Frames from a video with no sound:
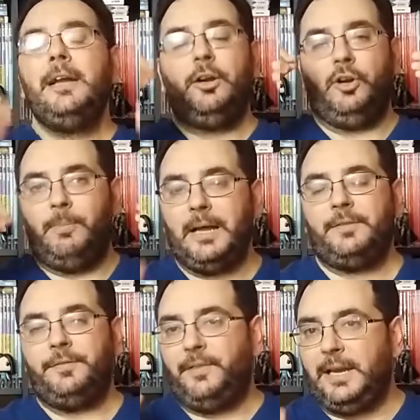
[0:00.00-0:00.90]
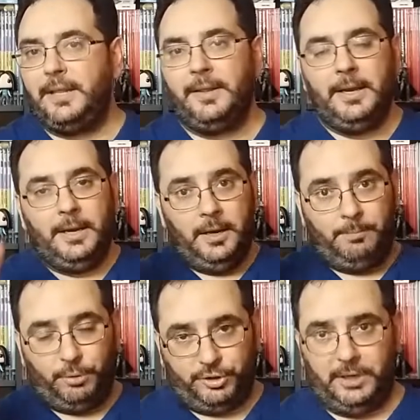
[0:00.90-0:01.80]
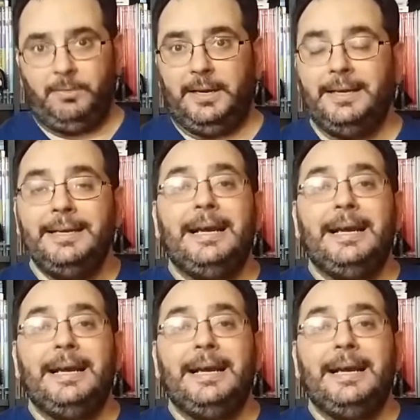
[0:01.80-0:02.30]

lo más feliz posible.